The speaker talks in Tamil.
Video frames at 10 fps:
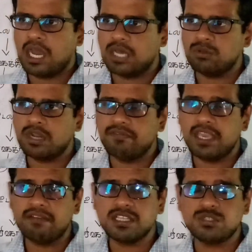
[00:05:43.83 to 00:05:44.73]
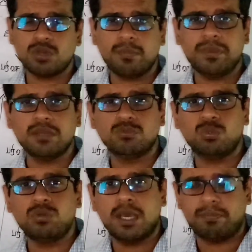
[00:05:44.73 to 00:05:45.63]
அதோட வியர்வை சுரப்பியும்
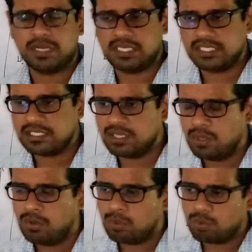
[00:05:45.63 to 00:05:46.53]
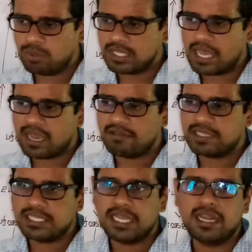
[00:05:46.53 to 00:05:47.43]
தூண்டப்பட்டு கூடுதலாக
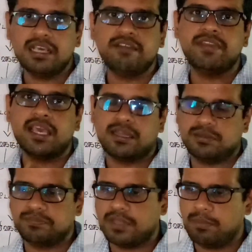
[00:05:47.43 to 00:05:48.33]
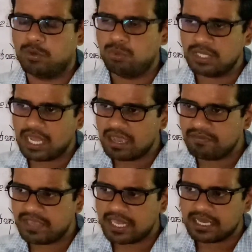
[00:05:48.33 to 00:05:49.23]
வந்து எங்களுக்கு வியர்க்கும் அப்போ கூடுதலாக
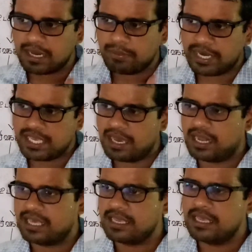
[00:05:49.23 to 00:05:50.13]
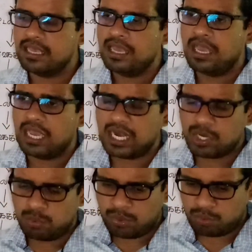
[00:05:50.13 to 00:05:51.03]
வியர்க்கிறபடியால்
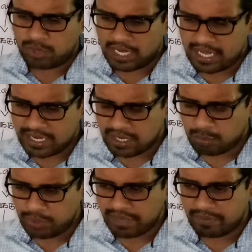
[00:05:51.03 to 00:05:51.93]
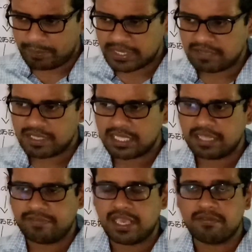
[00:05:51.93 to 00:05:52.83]
எங்களோட உடலில் இருக்கக்கூடிய வெப்பத்தை வந்து
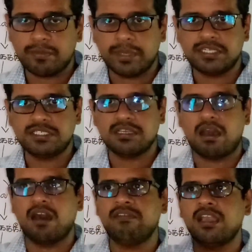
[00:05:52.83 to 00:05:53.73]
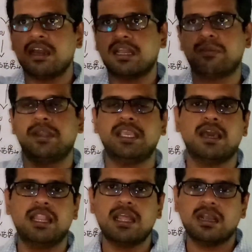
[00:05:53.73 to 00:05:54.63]
அந்த வியர்வை பெற்று
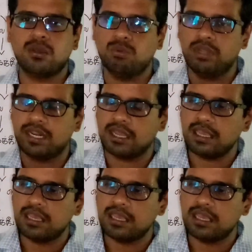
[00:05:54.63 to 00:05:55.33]
ஆவியாகிறபடியால் நாங்கள் குளிர